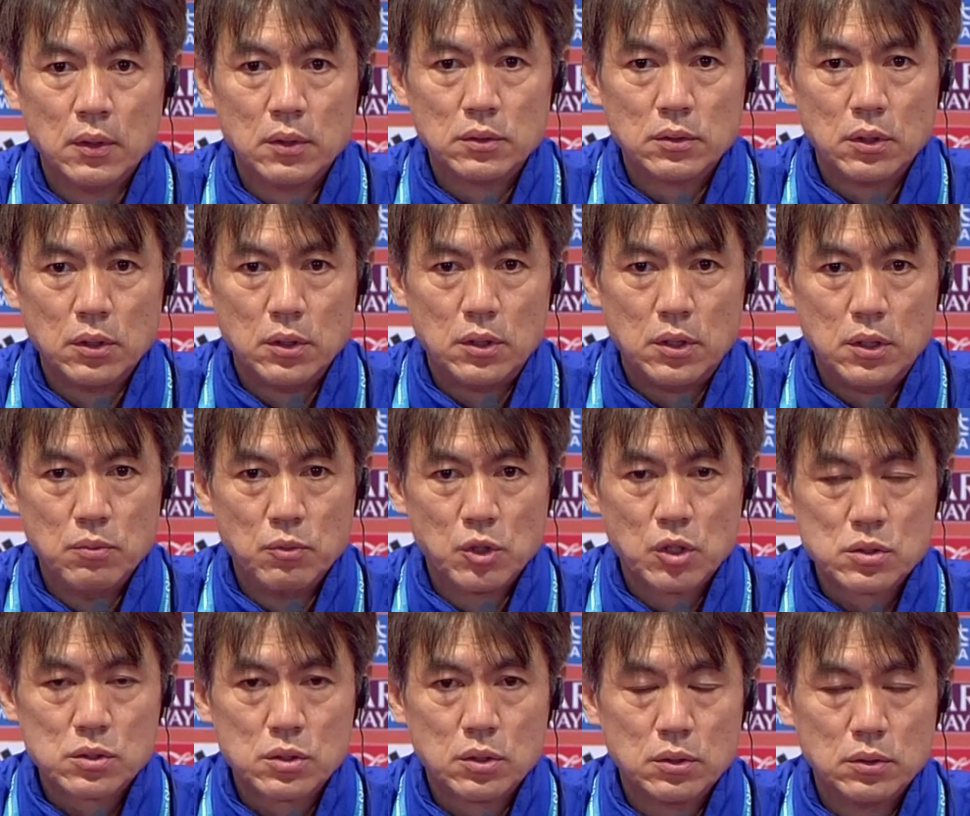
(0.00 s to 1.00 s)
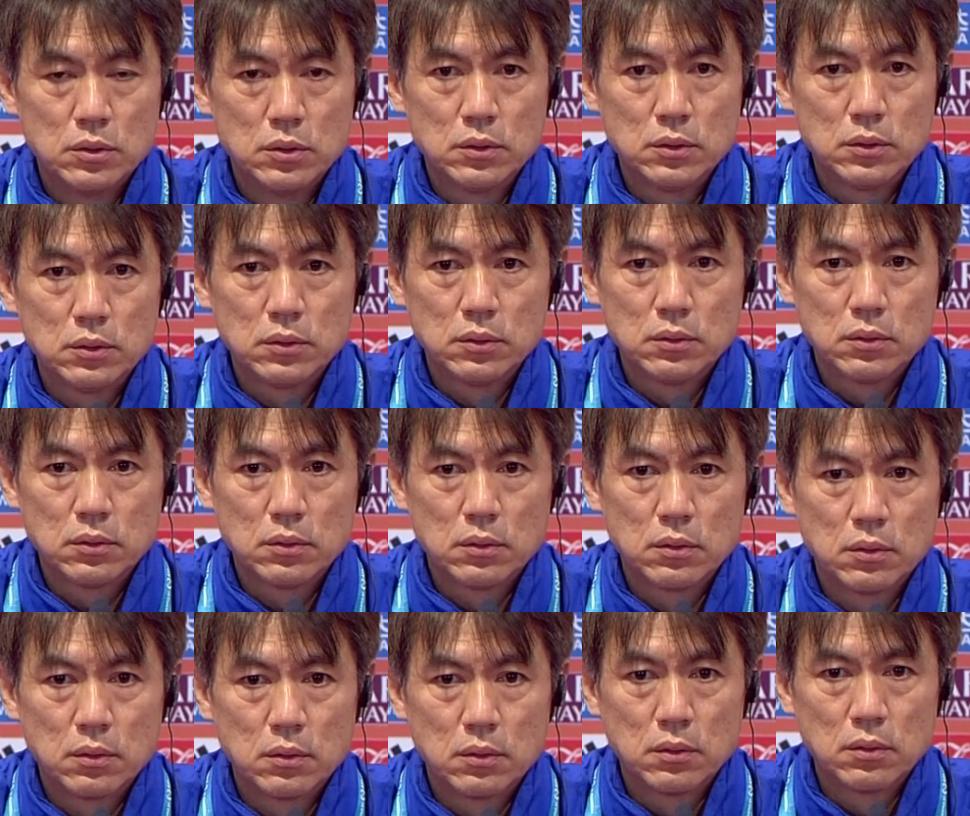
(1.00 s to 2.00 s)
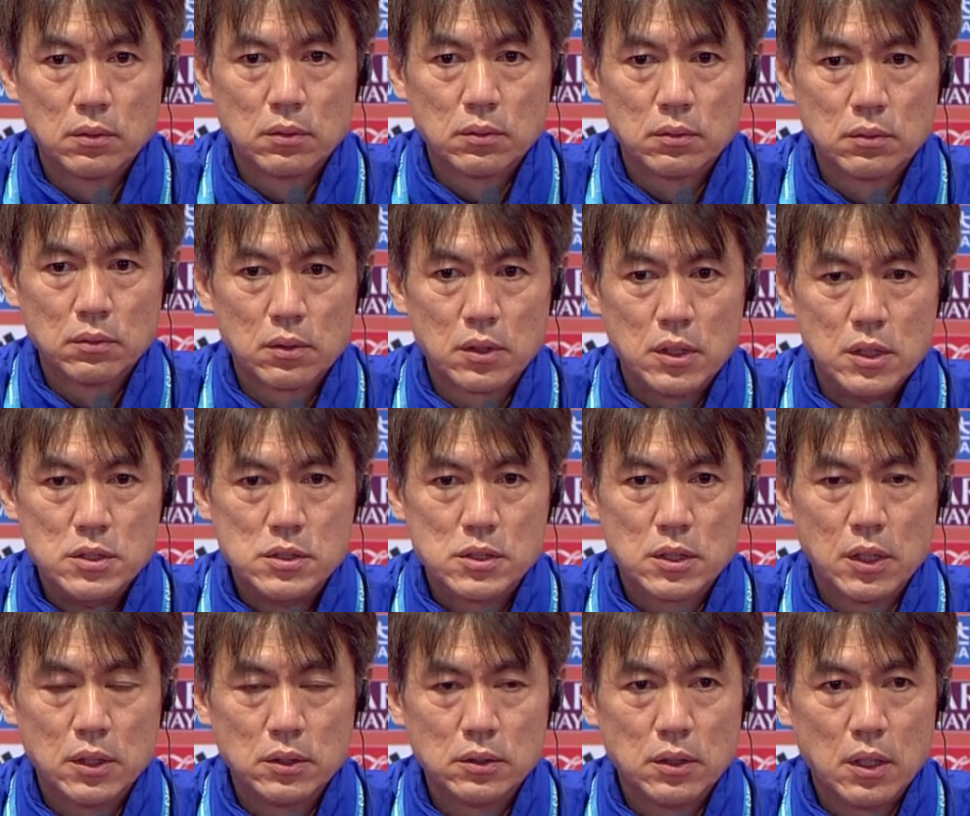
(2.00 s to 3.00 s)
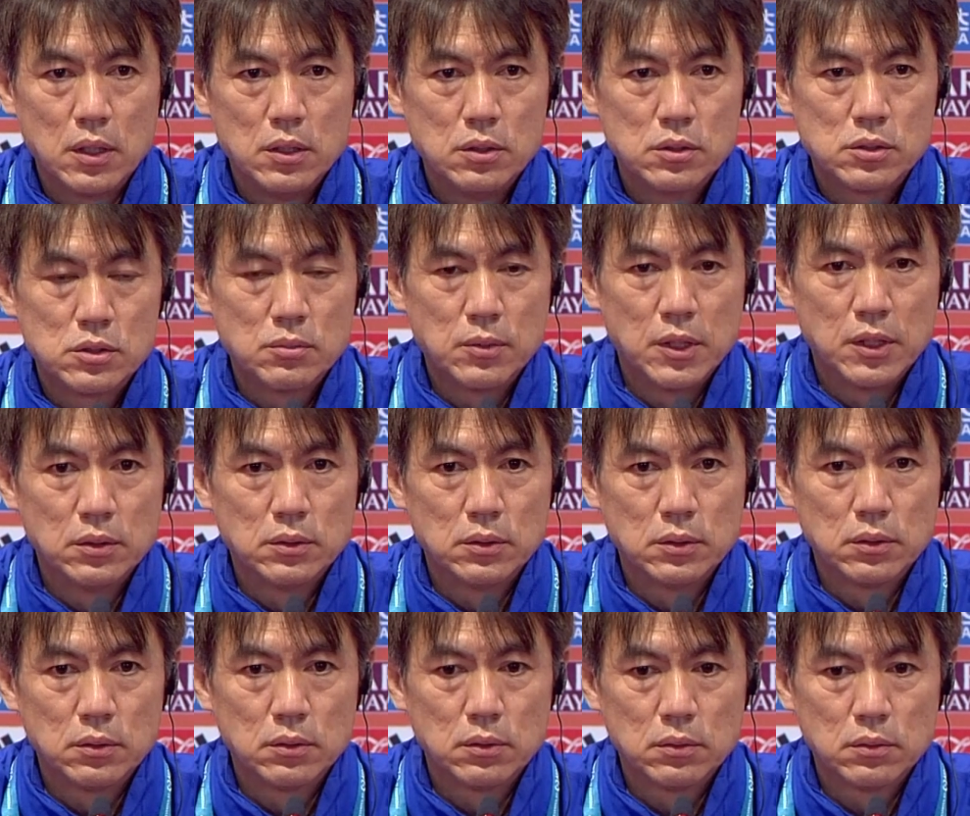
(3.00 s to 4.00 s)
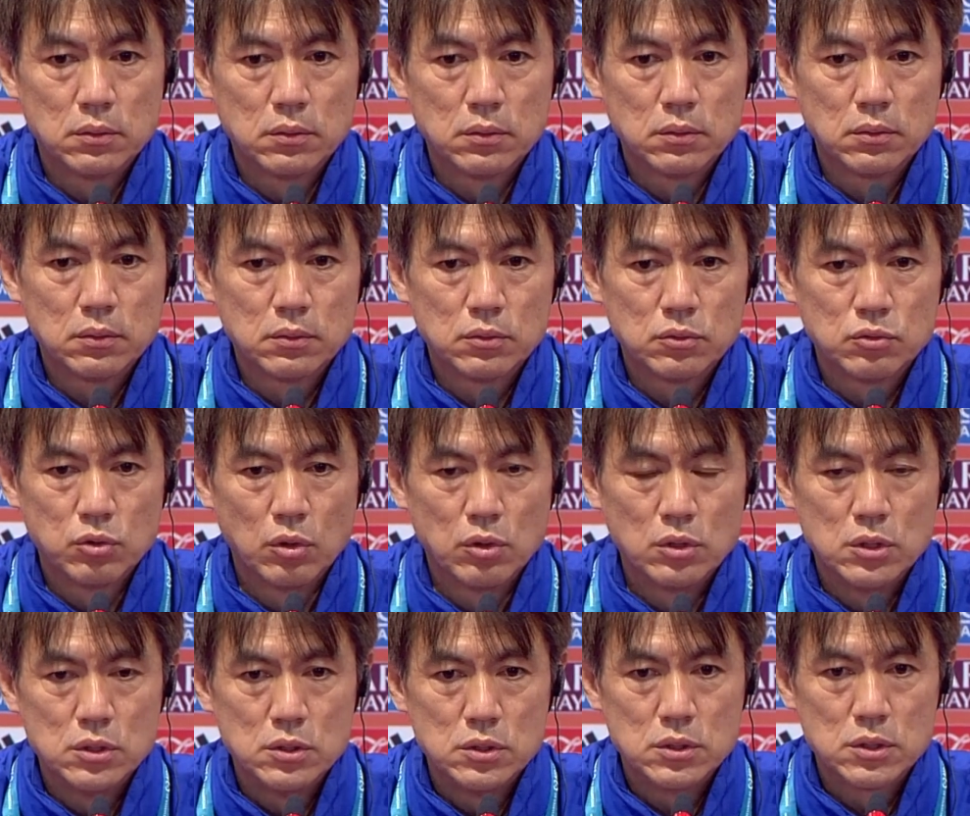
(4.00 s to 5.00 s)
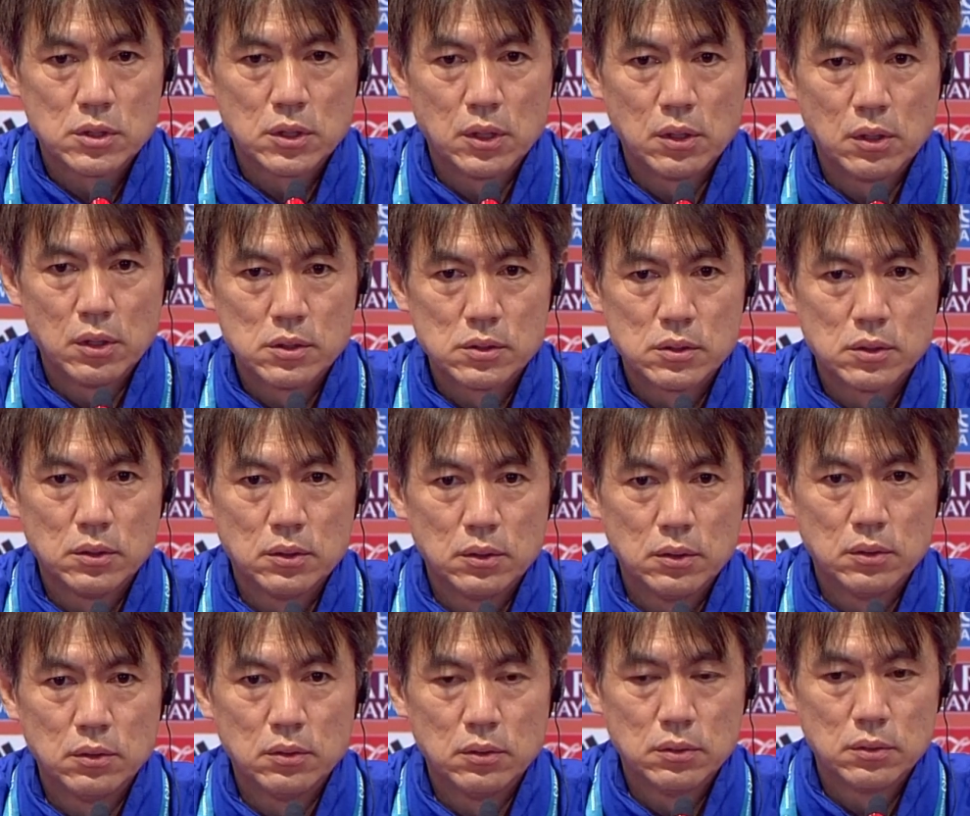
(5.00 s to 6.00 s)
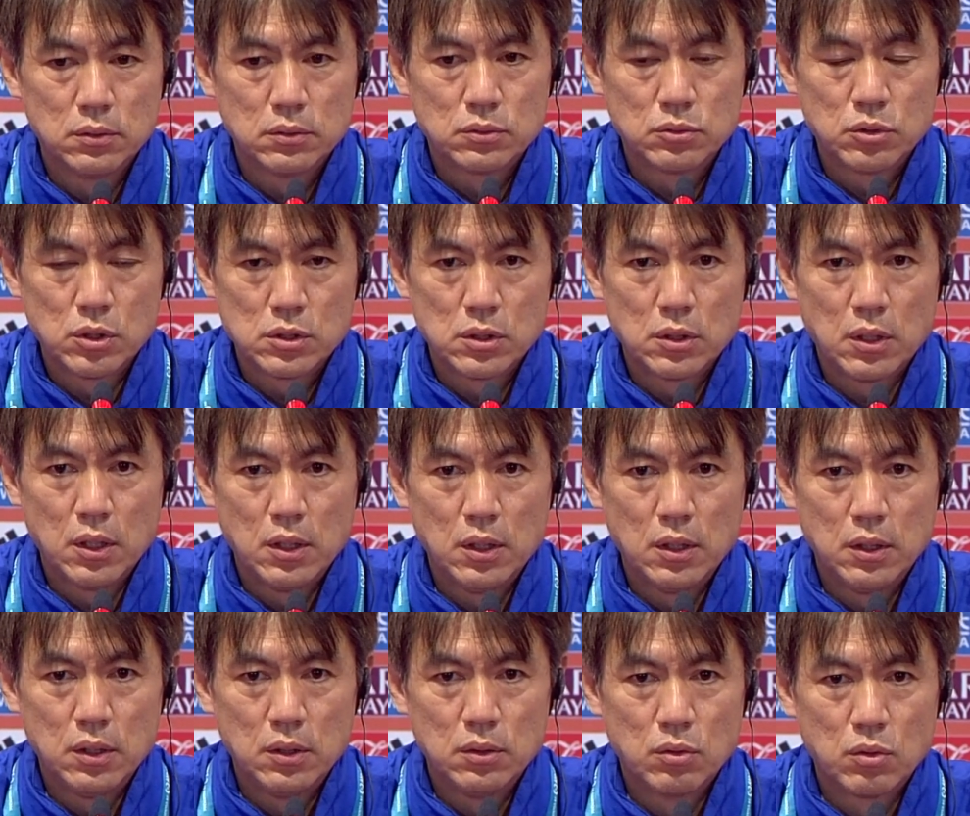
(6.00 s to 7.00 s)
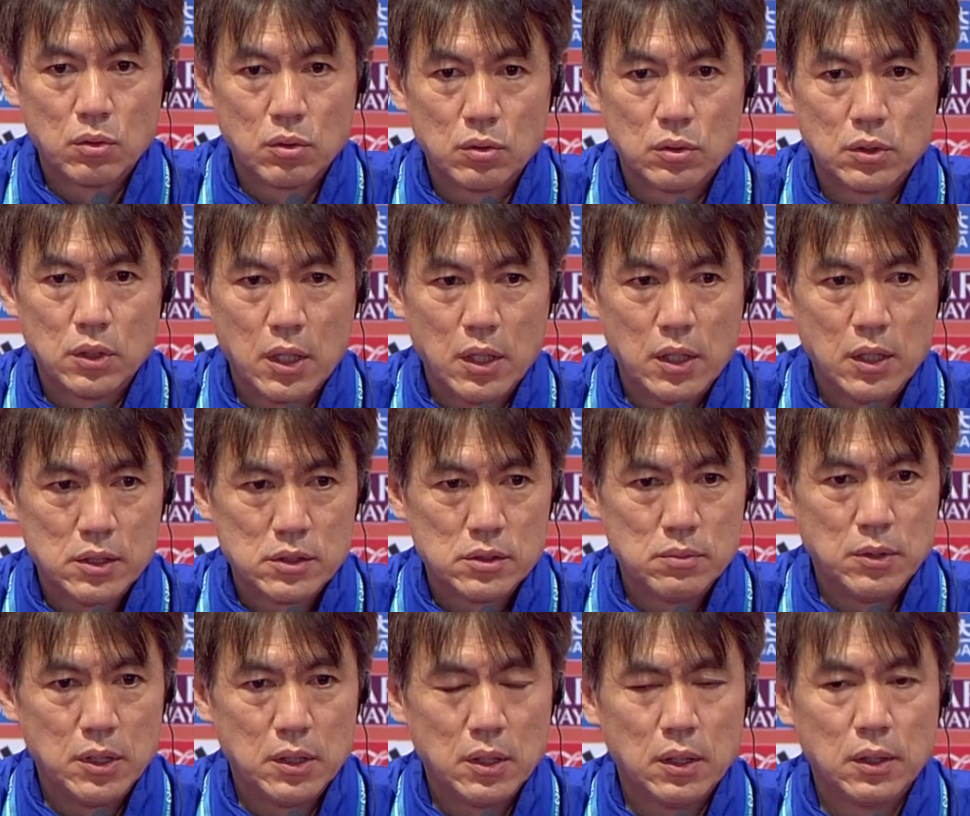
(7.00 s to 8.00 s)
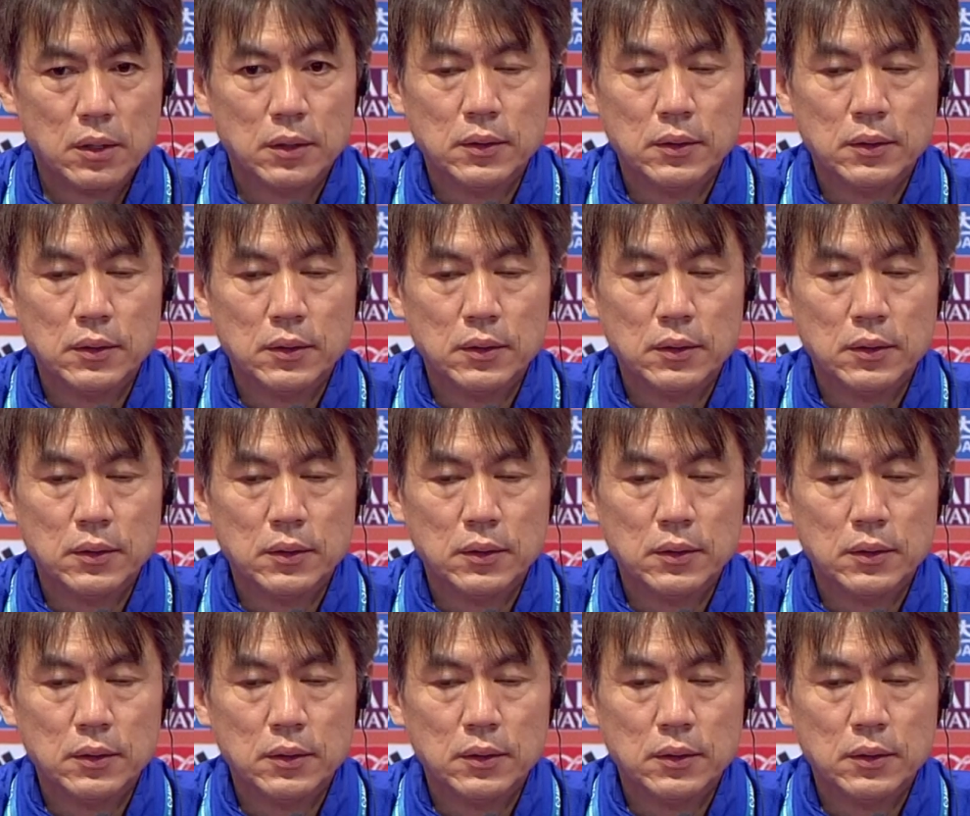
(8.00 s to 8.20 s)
저희 팀으로서는 음, 긴 시간은 아니었지만은 음, 주어진 시간에서 어, 최선의 노력은 다 했습니다.